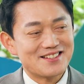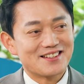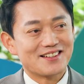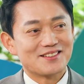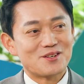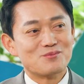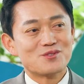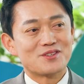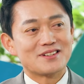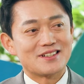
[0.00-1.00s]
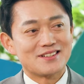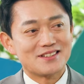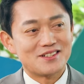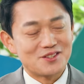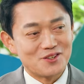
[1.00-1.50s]
이제 전문성을
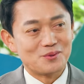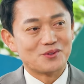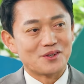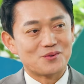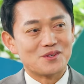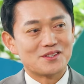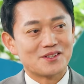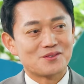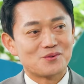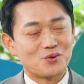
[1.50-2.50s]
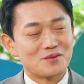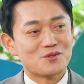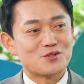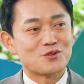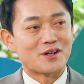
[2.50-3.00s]
가진 직업이 됐고 이제
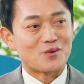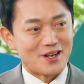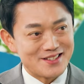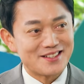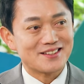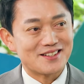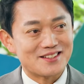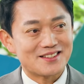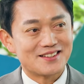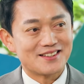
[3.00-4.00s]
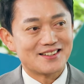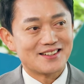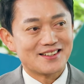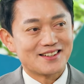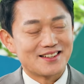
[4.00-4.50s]
도리미술원의 관장까지
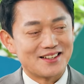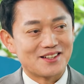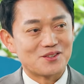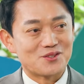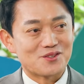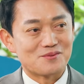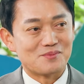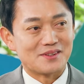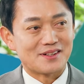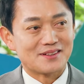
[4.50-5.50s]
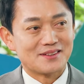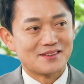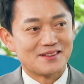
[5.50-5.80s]
하게 되셨습니다.